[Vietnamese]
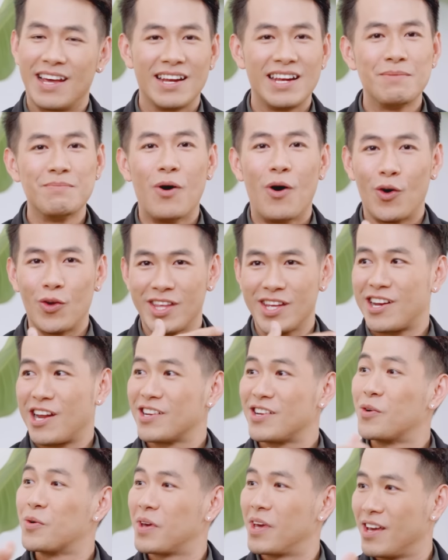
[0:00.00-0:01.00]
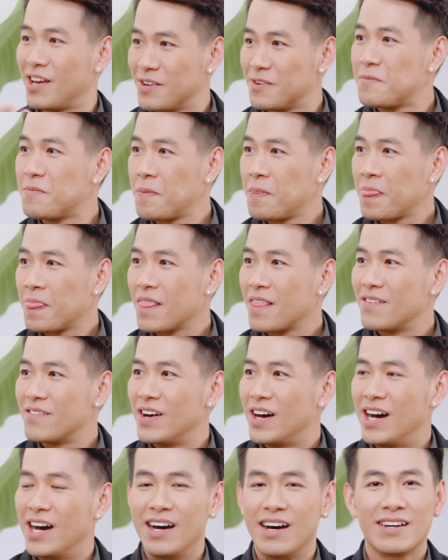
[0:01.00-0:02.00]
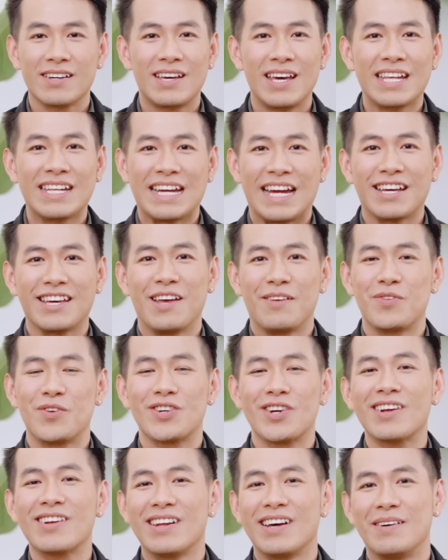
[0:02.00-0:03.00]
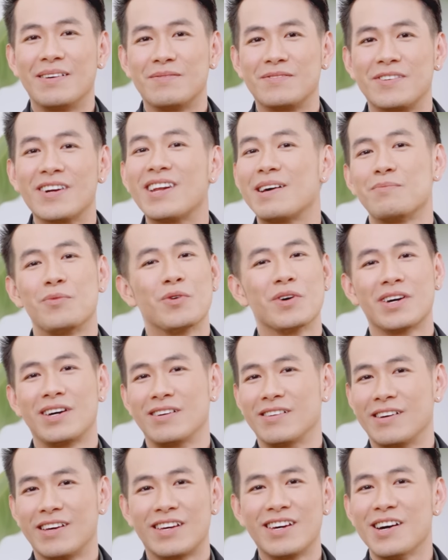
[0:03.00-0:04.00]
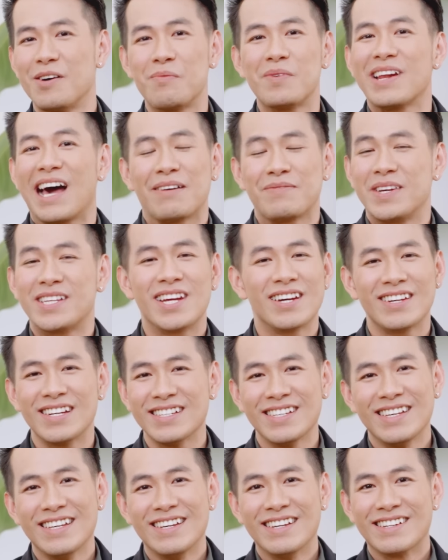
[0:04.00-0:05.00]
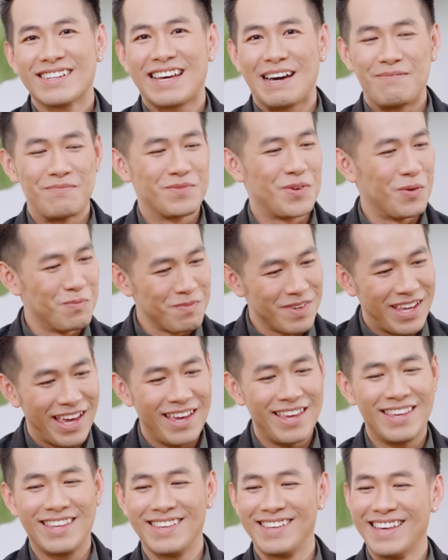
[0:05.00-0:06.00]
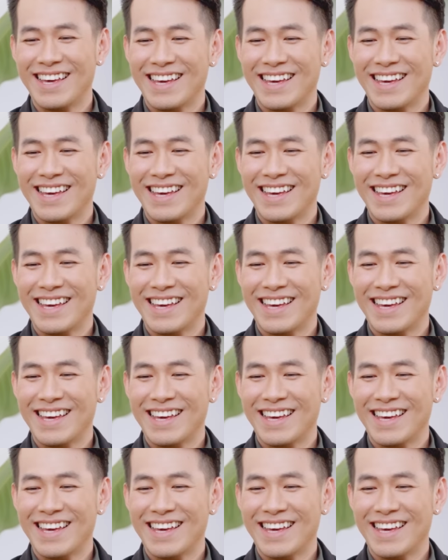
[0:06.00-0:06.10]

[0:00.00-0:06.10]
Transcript: uh, để đi bộ từ đằng đầu kia. Ừ. Và cái trải nghiệm nó rất là rất là buồn cười, cứ không có làm gì trên đó. Cầm đúng cái